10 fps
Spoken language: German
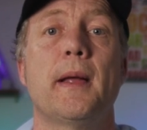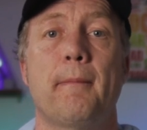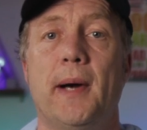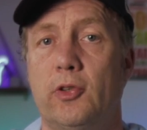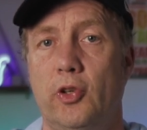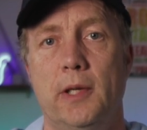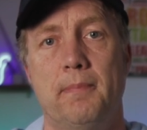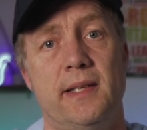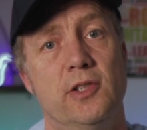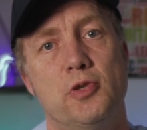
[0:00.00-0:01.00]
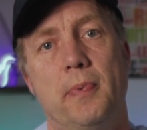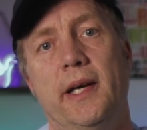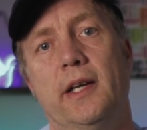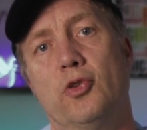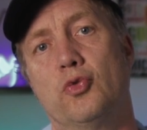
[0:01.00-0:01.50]
packt euch den passenden
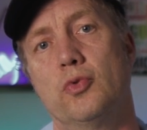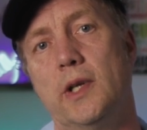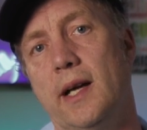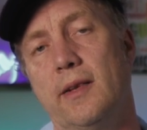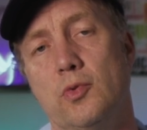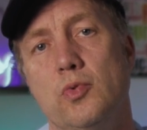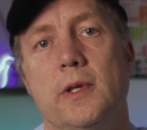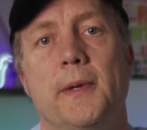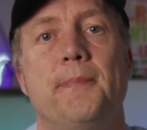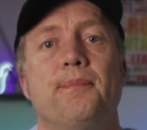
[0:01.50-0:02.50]
Speicher dazu und alles gut.